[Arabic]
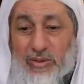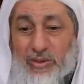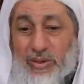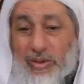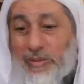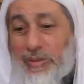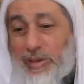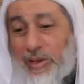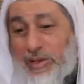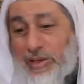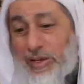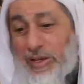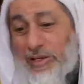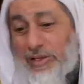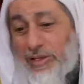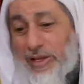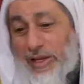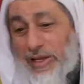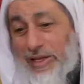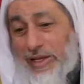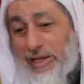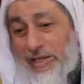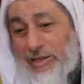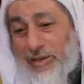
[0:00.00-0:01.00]
وما قرض
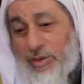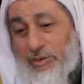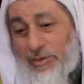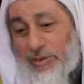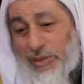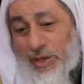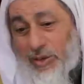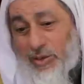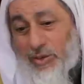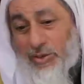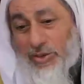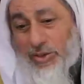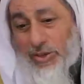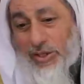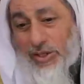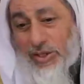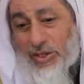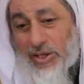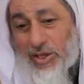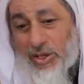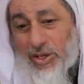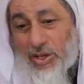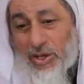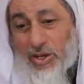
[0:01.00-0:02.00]
على اليد اليمنى على اليسرى
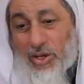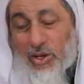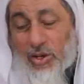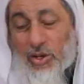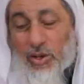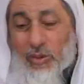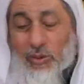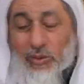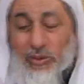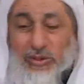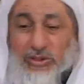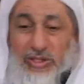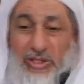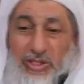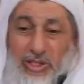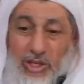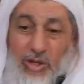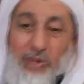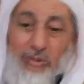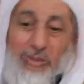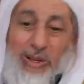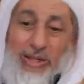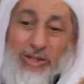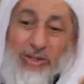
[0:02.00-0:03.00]

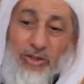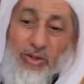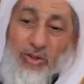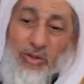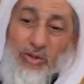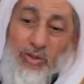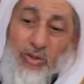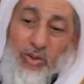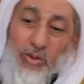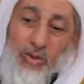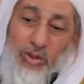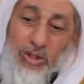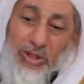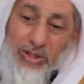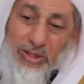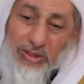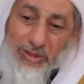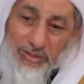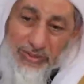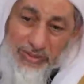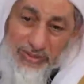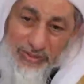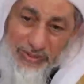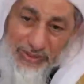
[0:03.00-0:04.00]
واستدلوا بعد الركوع
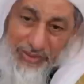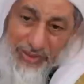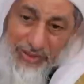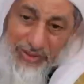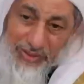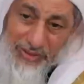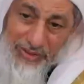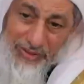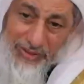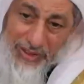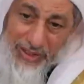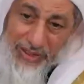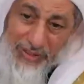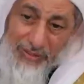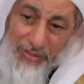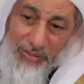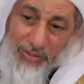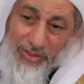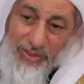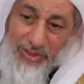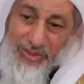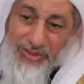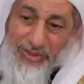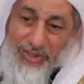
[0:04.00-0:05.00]
الطريق القائل
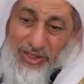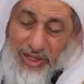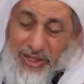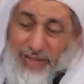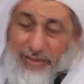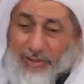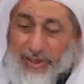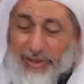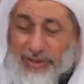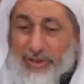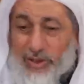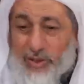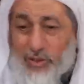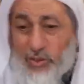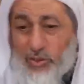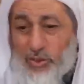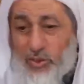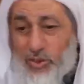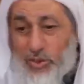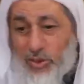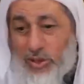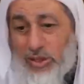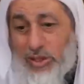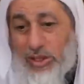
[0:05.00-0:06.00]
بإرسالها بعد
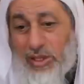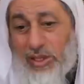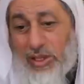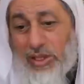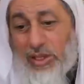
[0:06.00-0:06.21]
الركوع